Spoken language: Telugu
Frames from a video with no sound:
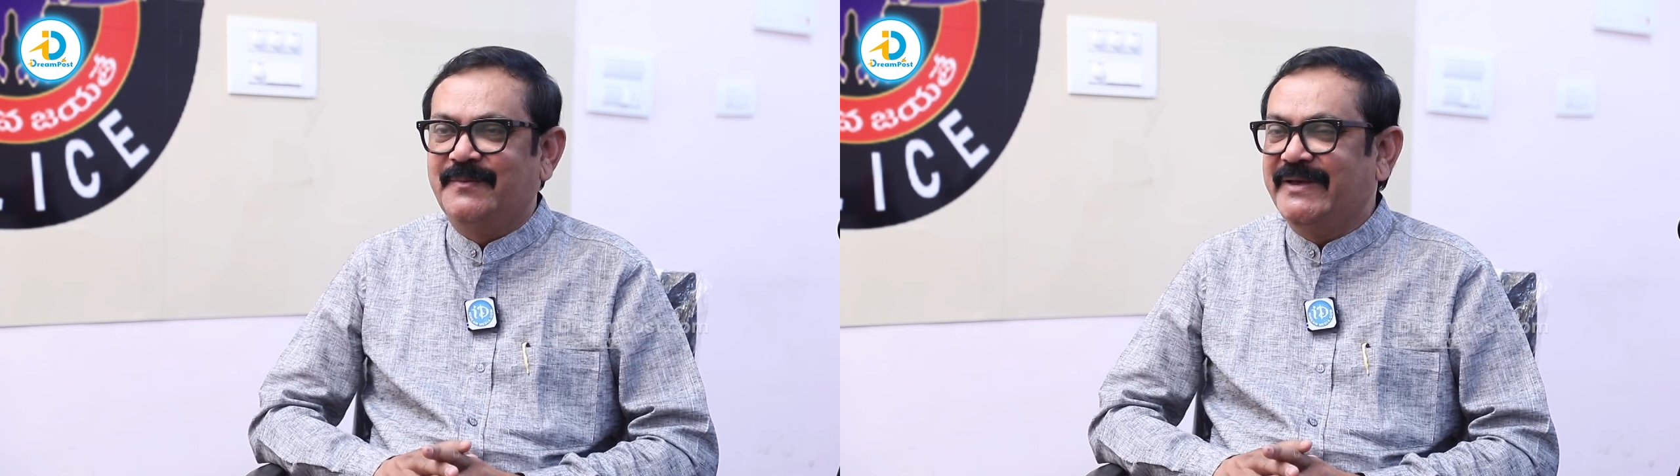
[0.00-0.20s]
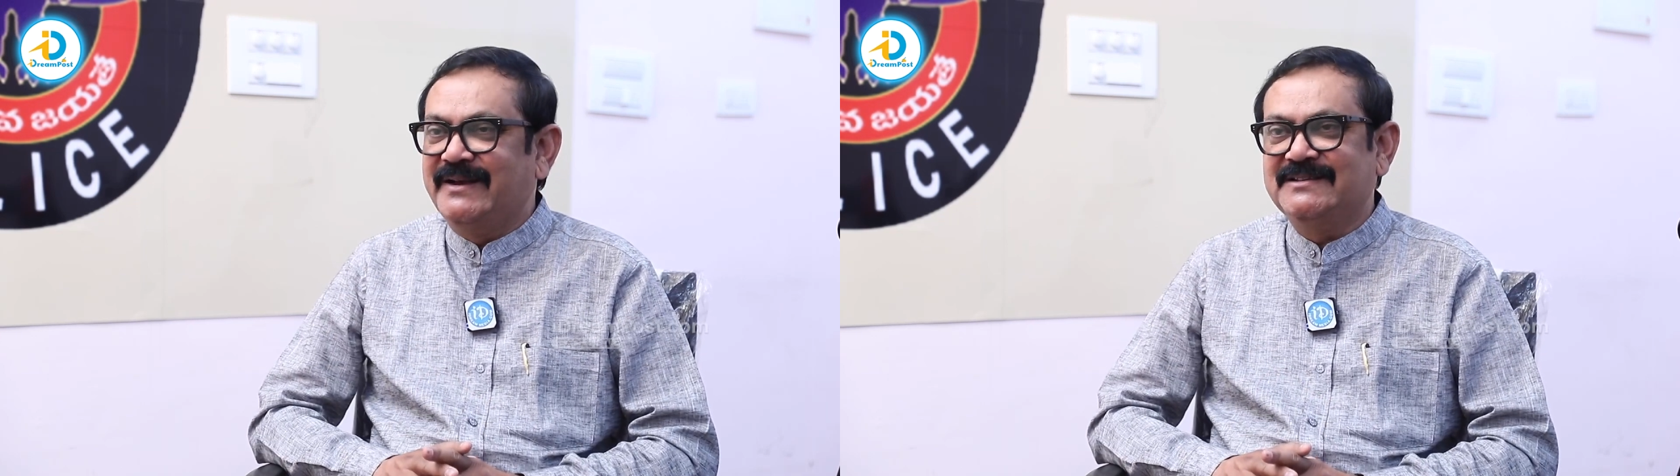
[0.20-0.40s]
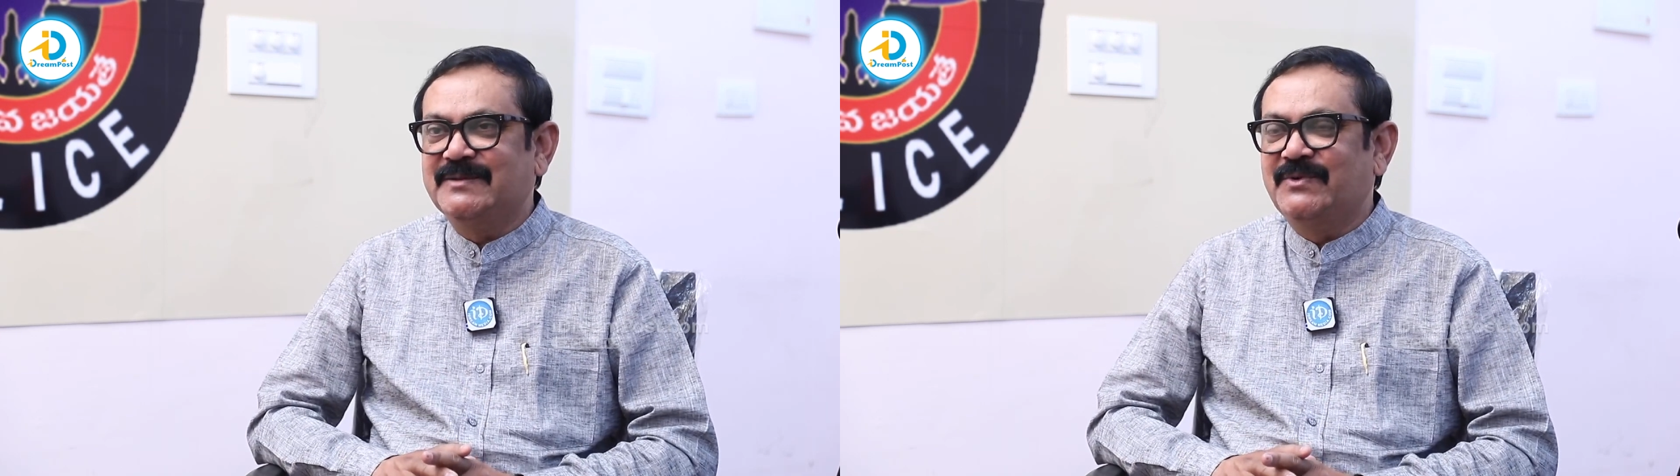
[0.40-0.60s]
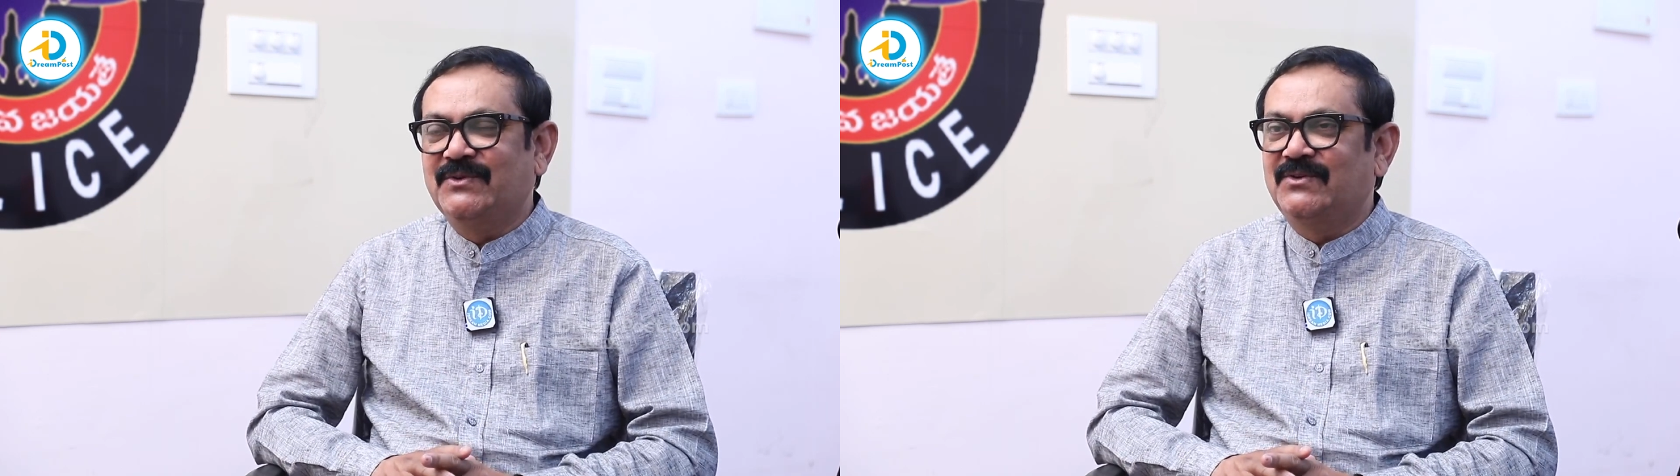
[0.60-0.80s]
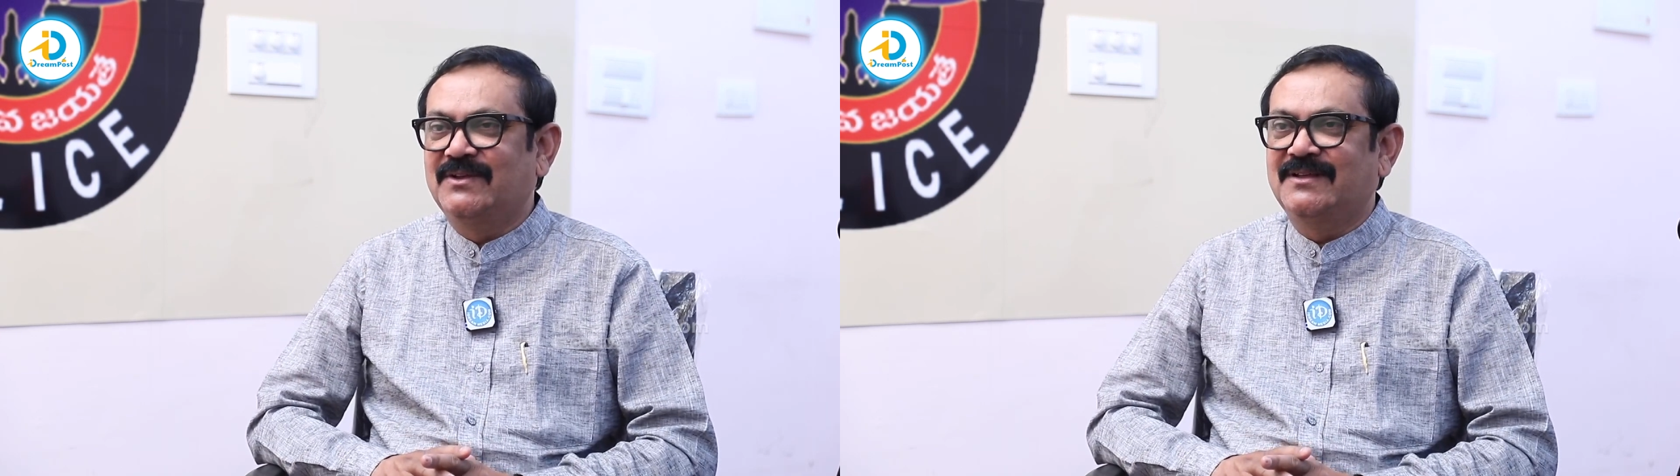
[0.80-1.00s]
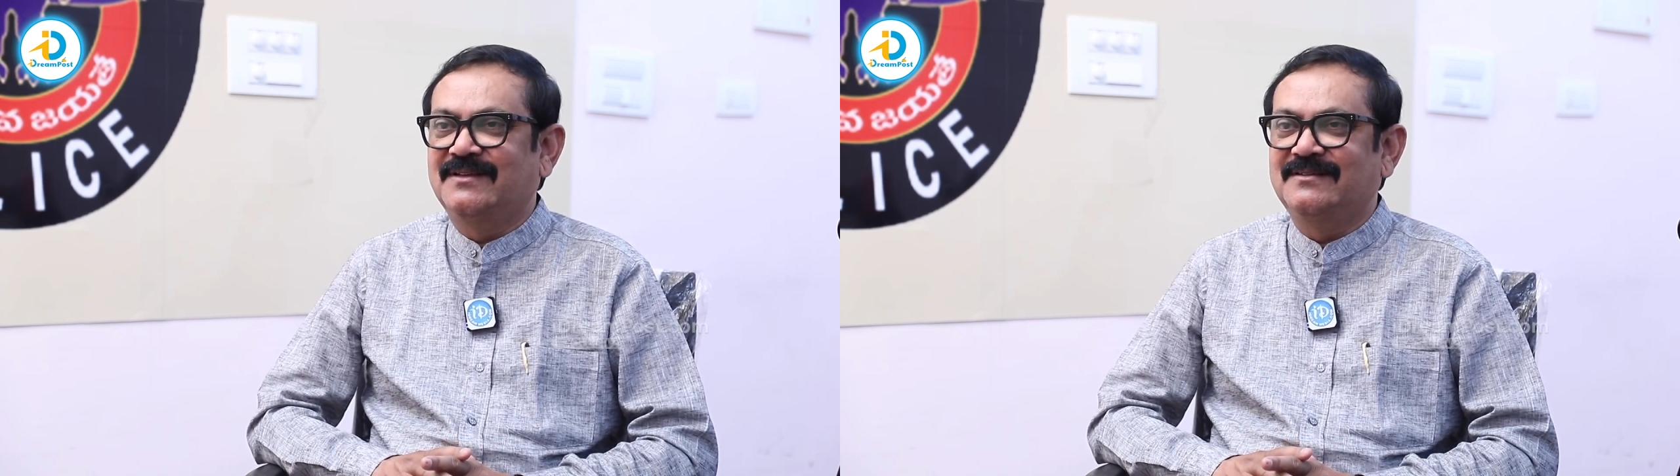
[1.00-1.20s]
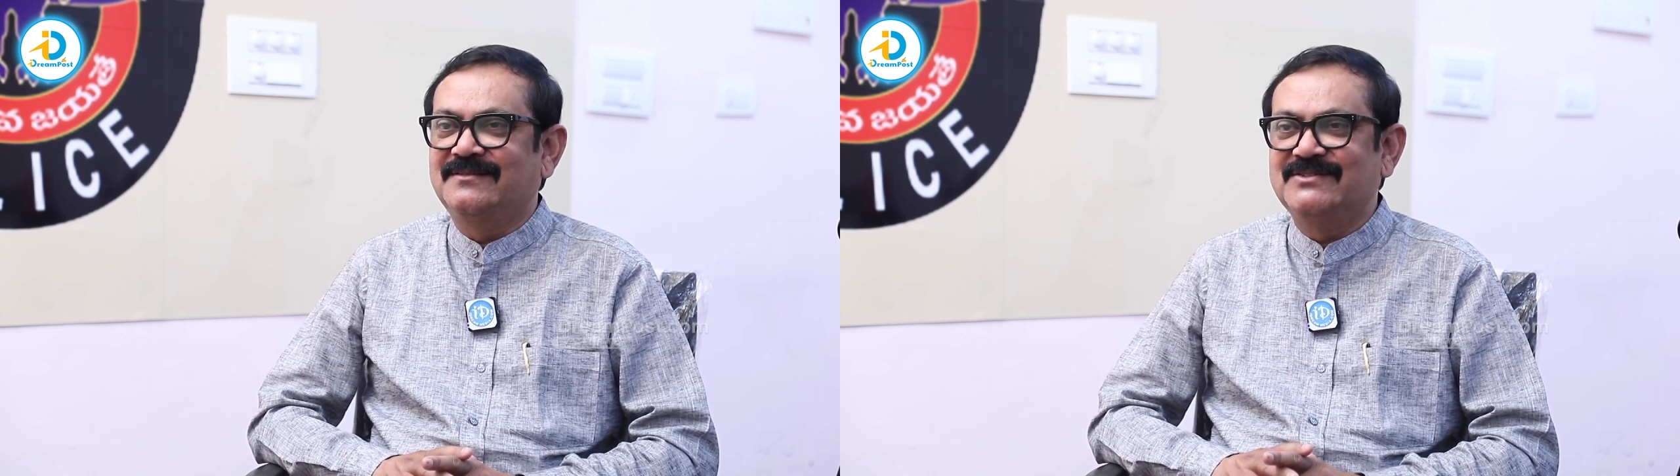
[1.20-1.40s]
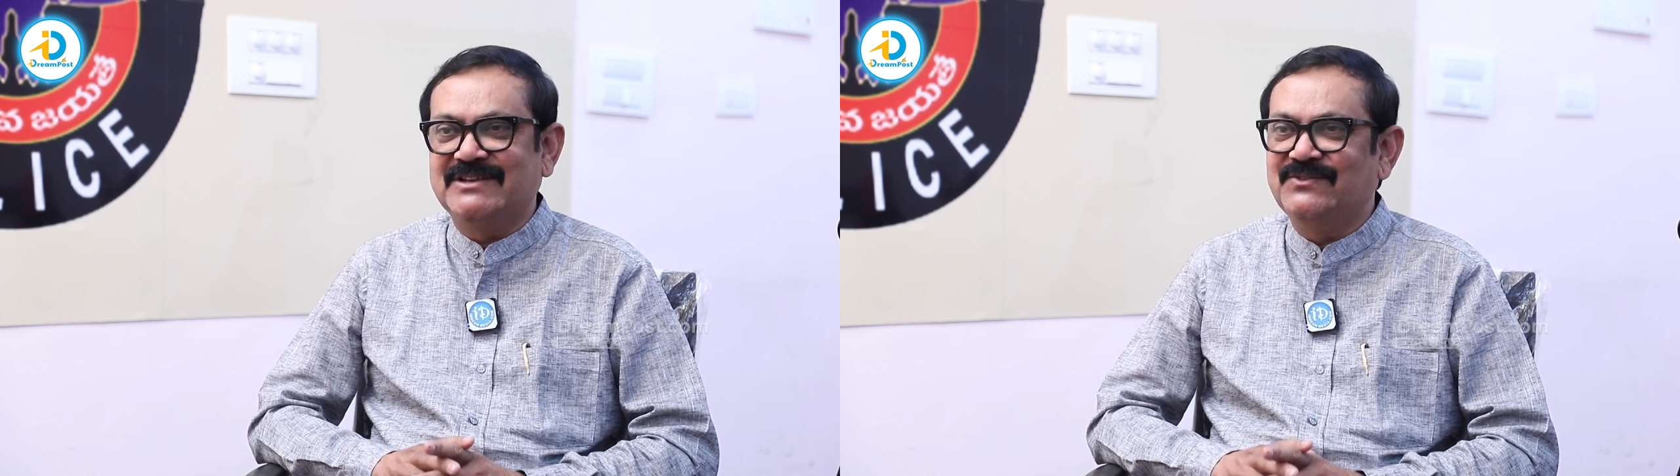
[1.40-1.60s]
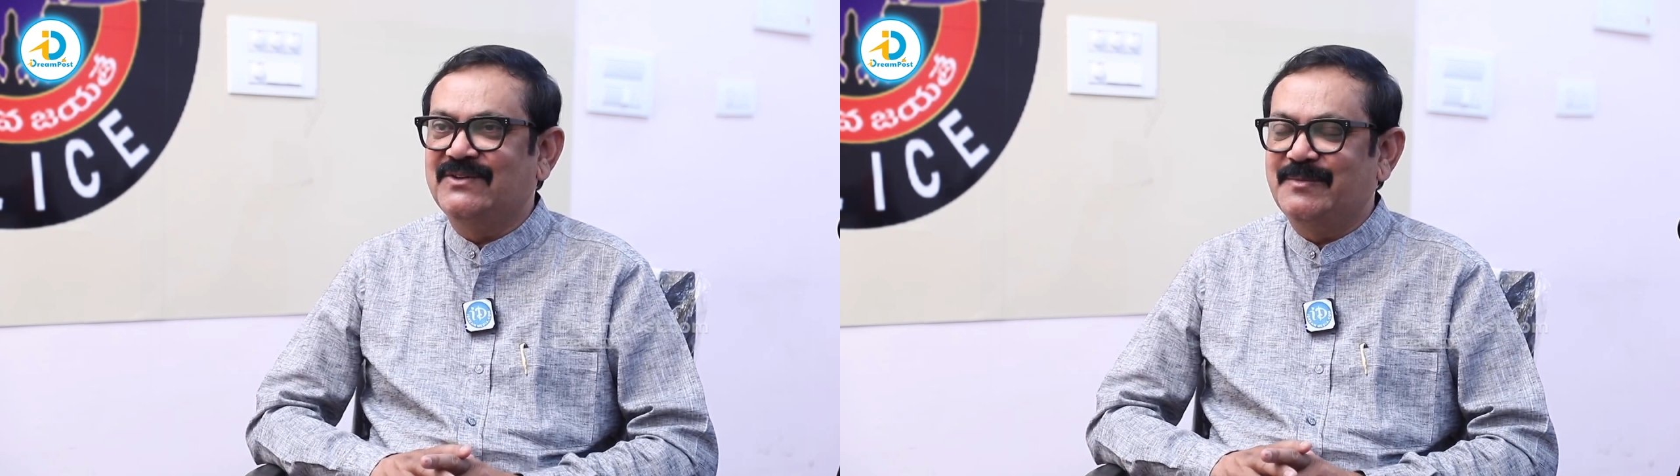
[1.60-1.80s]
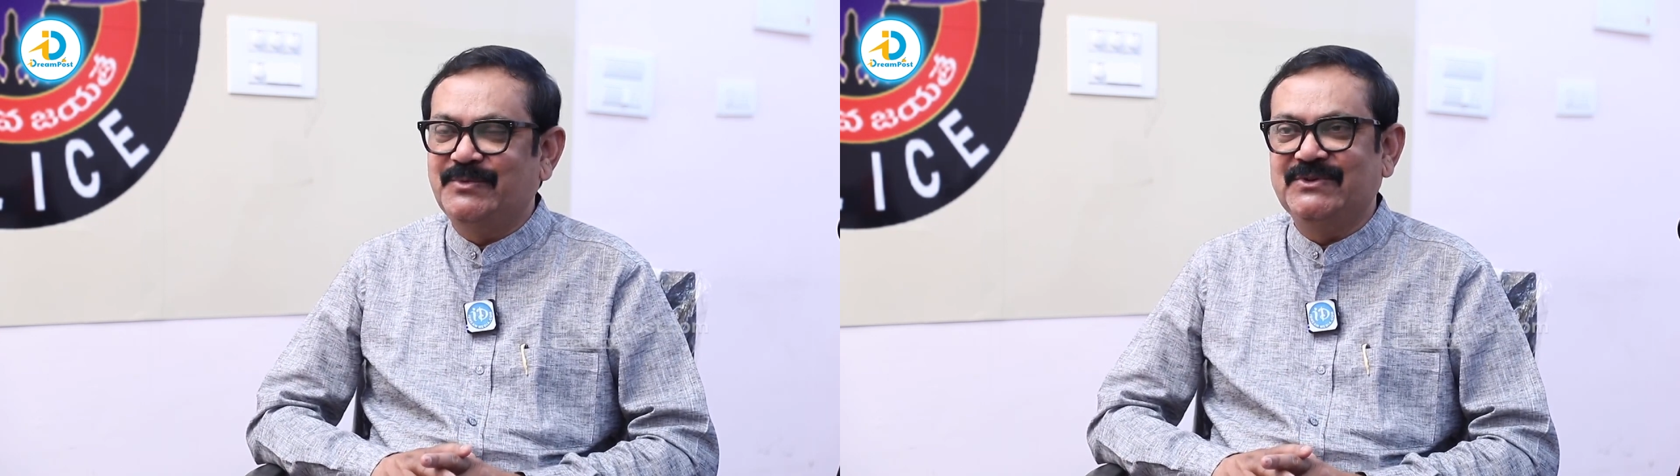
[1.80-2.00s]
పేరెంట్స్ ఎప్పుడు కూడా నువ్వు చదువు
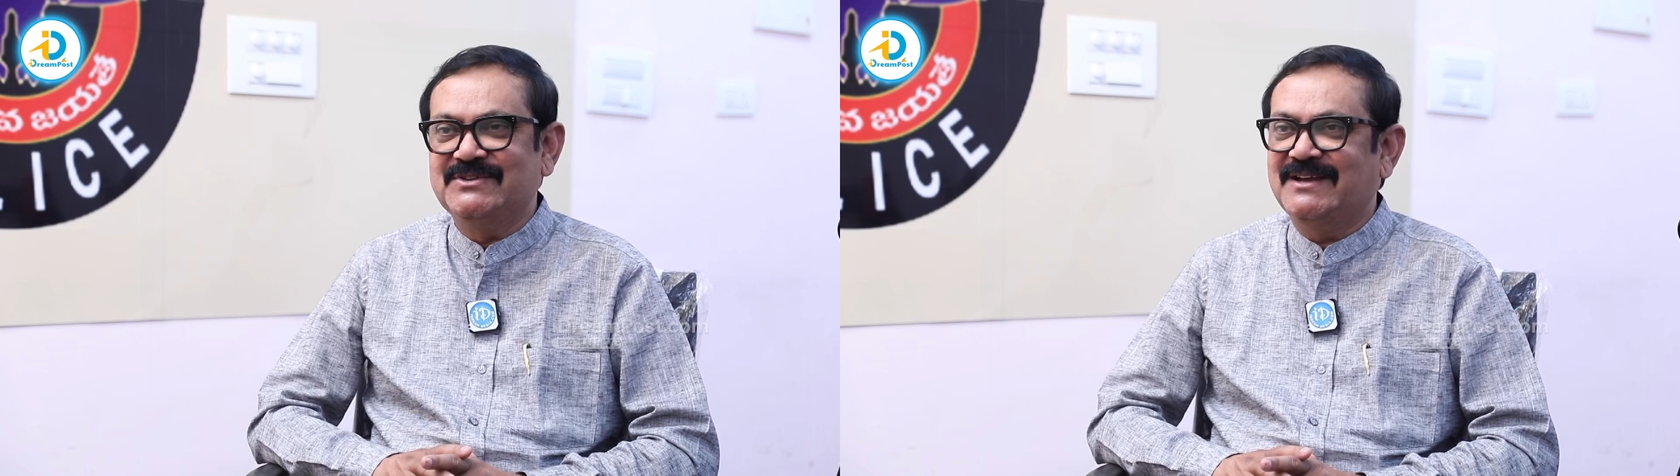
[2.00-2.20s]
ఆపు